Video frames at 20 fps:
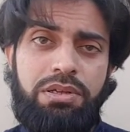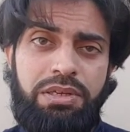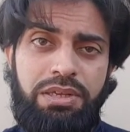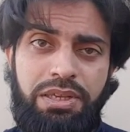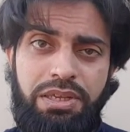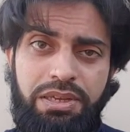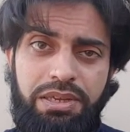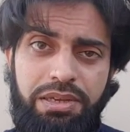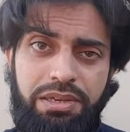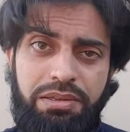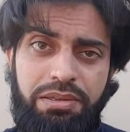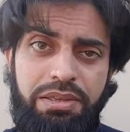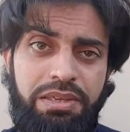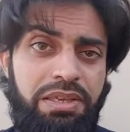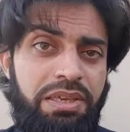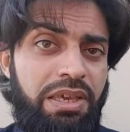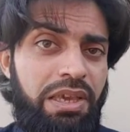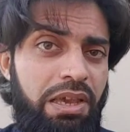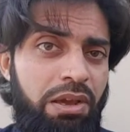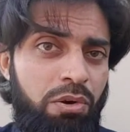ठीक है
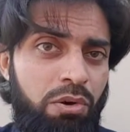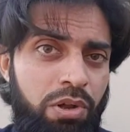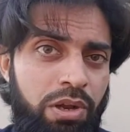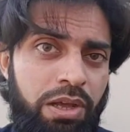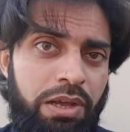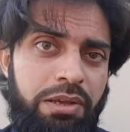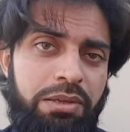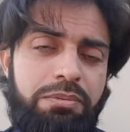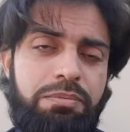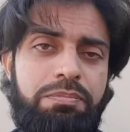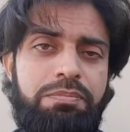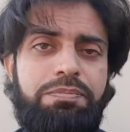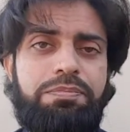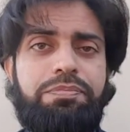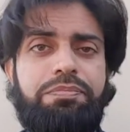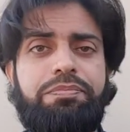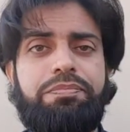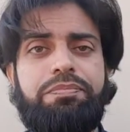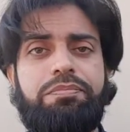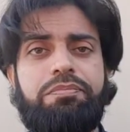ये हो रहा है
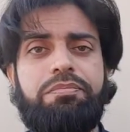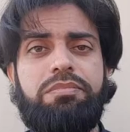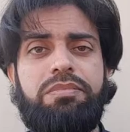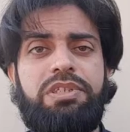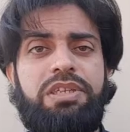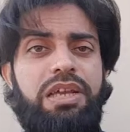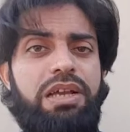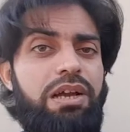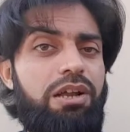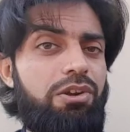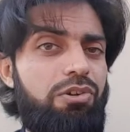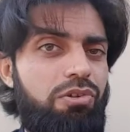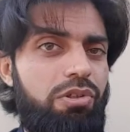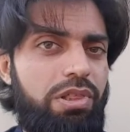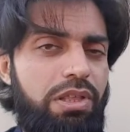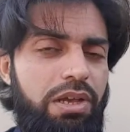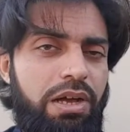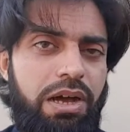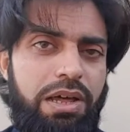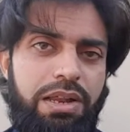ये कंट्रोल
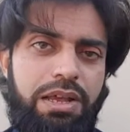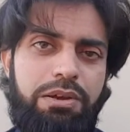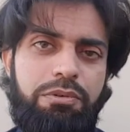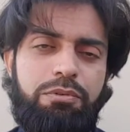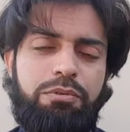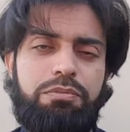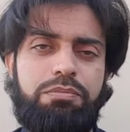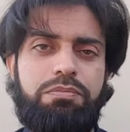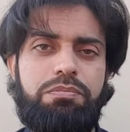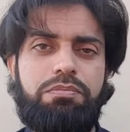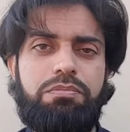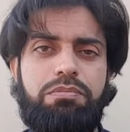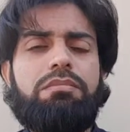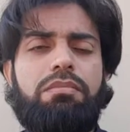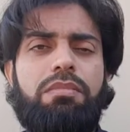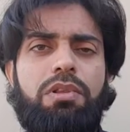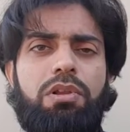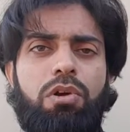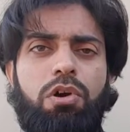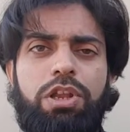दिखा रहा है वो
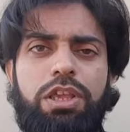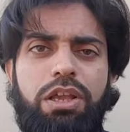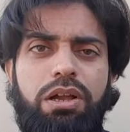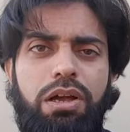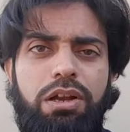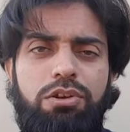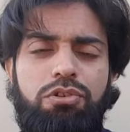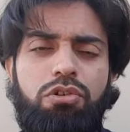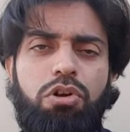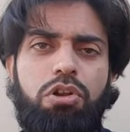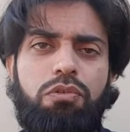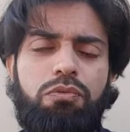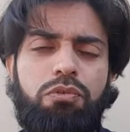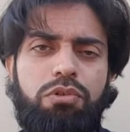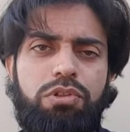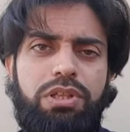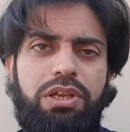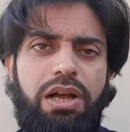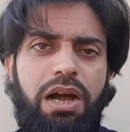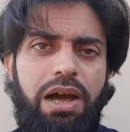और ये कंट्रोल
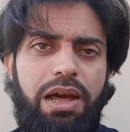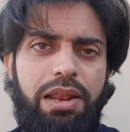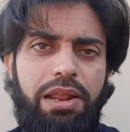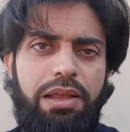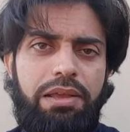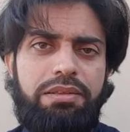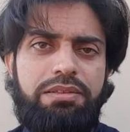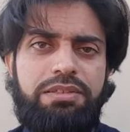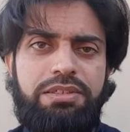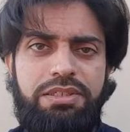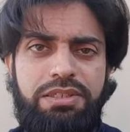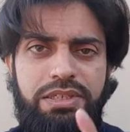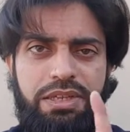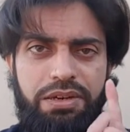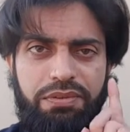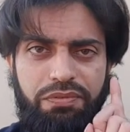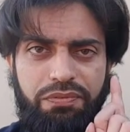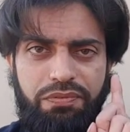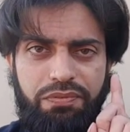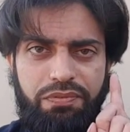वो दिखा रहा है
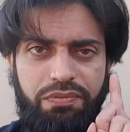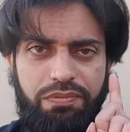सिर्फ